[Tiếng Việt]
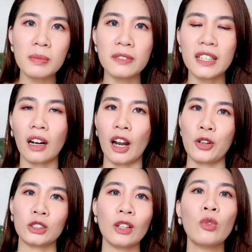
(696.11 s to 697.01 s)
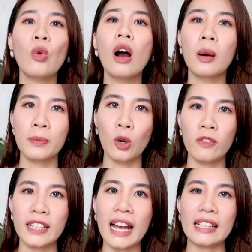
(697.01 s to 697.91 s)
bởi vì rằng là nó sẽ phù hợp đối
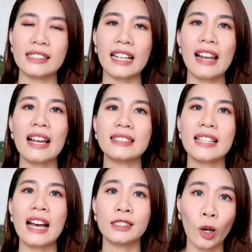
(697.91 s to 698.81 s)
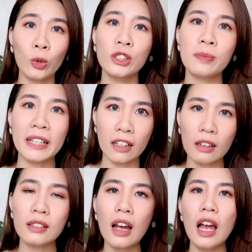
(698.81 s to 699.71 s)
với cả những cái làn da dầu như mình hơn.